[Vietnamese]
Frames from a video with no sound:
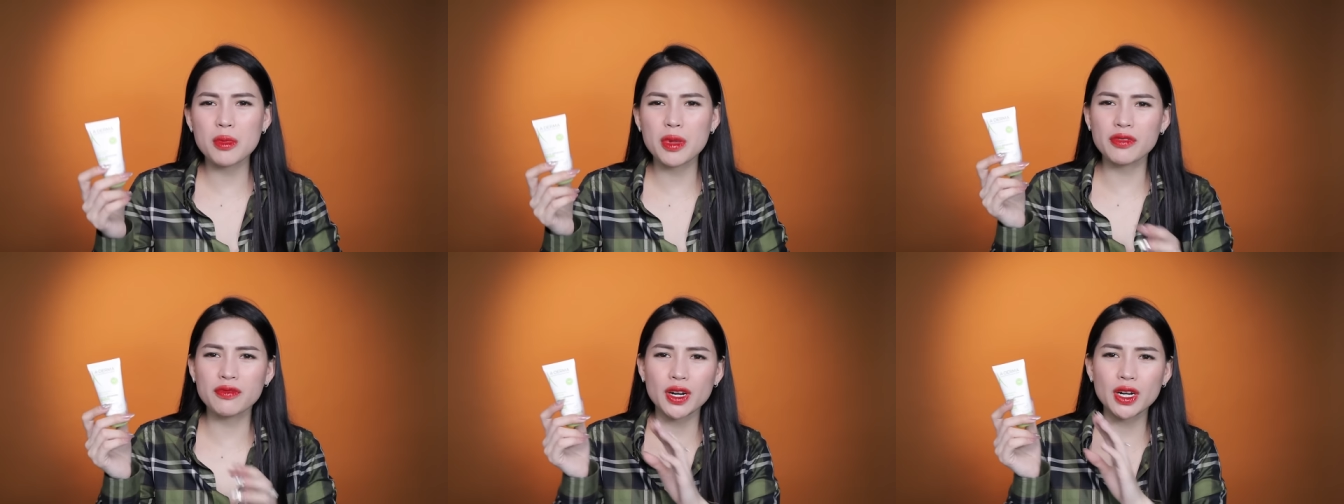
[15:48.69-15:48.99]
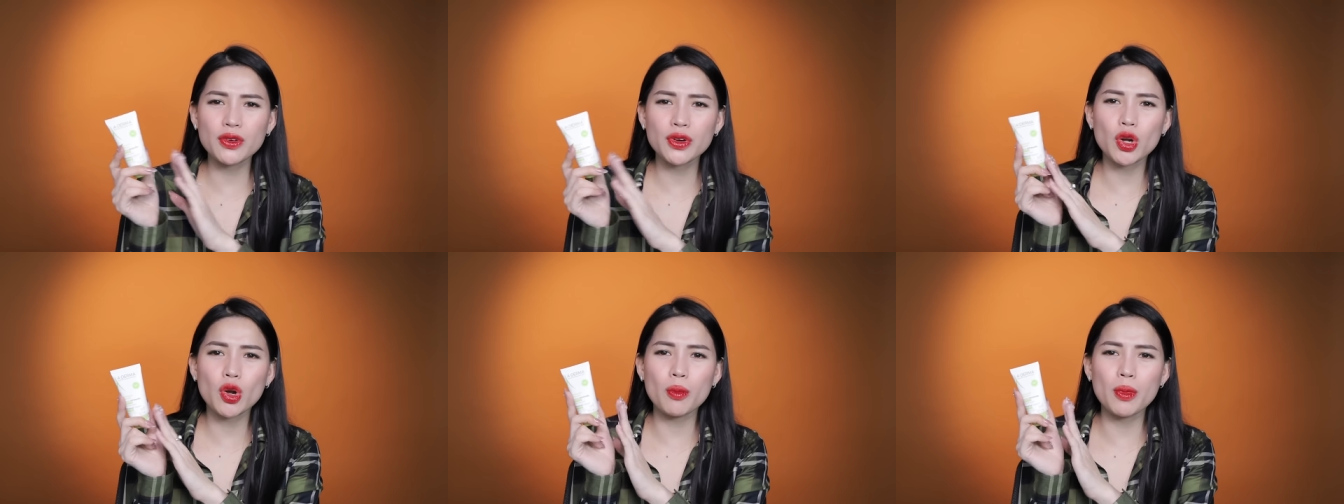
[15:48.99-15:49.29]
Mình
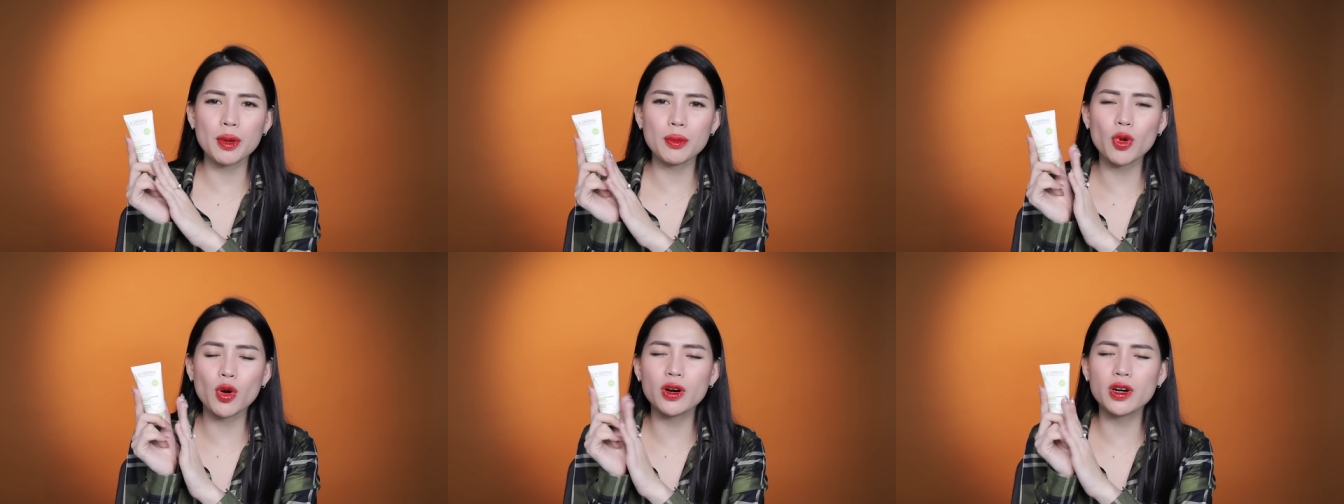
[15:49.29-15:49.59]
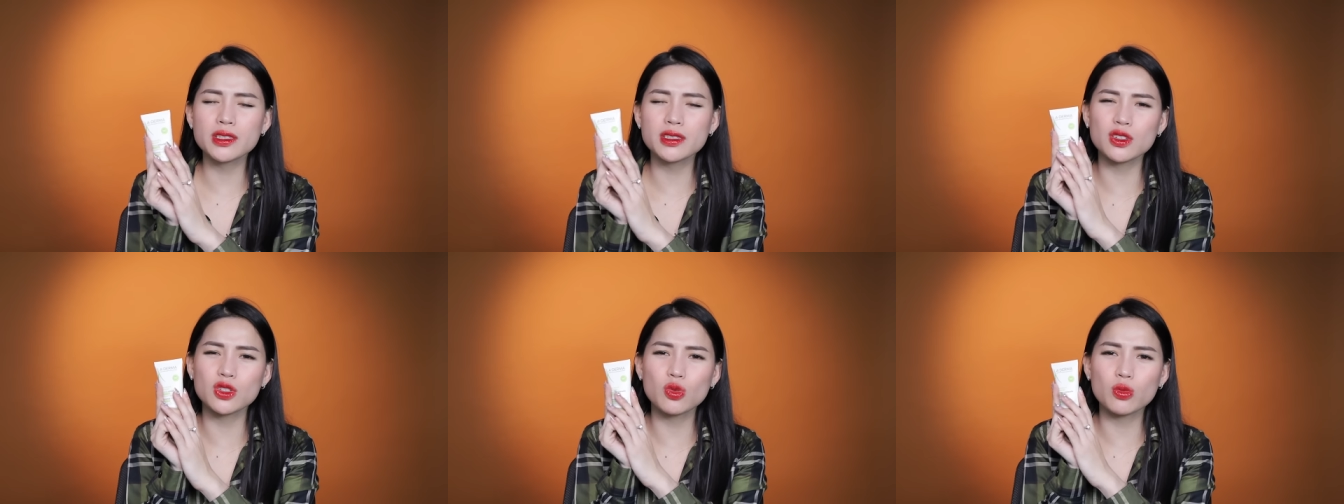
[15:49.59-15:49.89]
vẫn recommend mọi
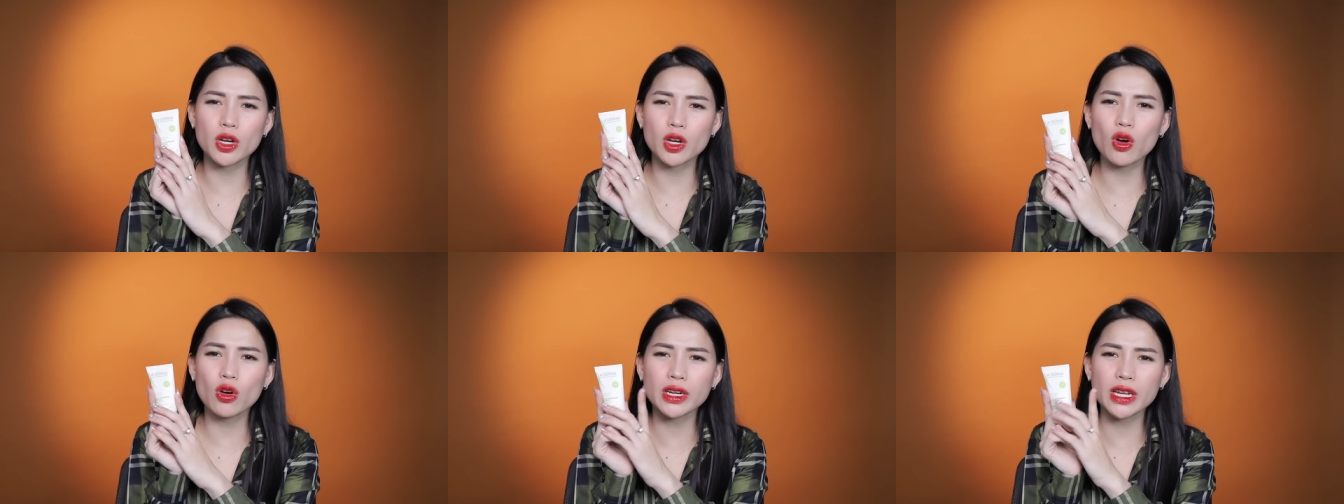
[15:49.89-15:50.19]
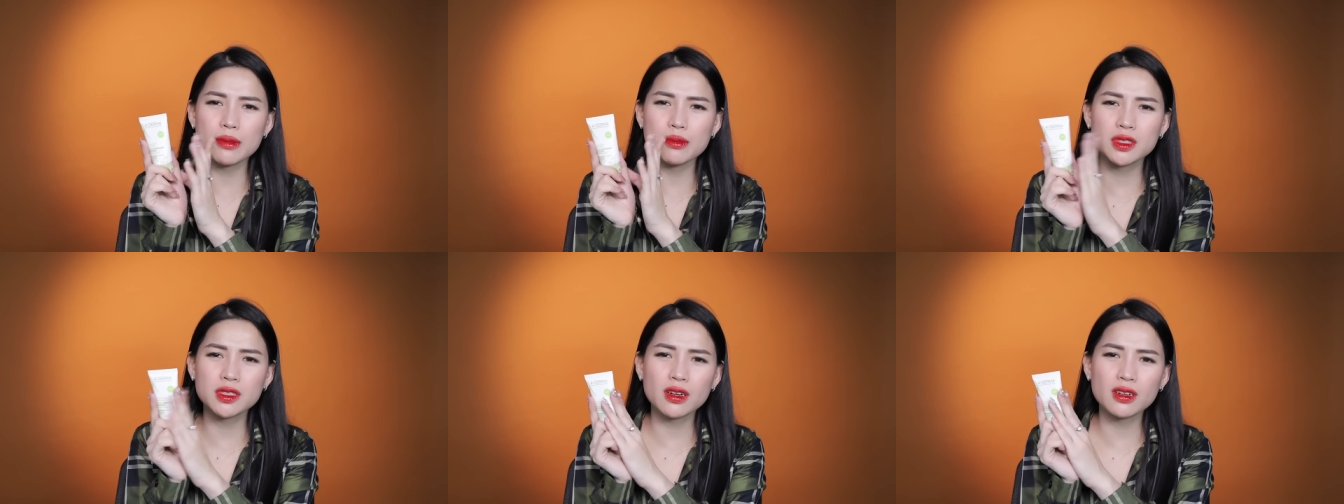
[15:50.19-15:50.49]
người sử dụng cái con
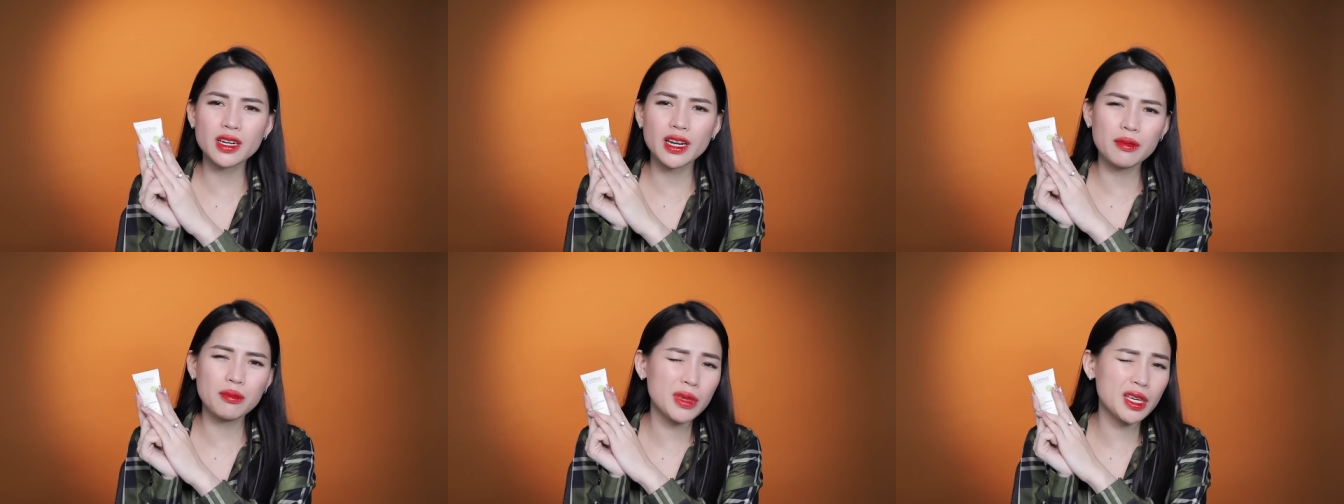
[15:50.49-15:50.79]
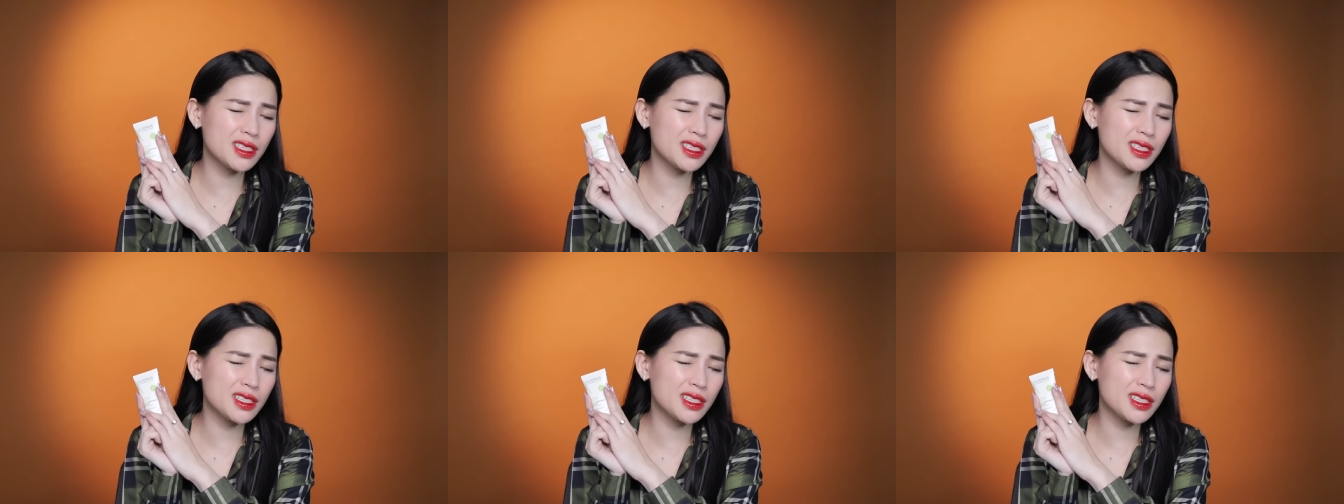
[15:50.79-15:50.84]
kem dưỡng này,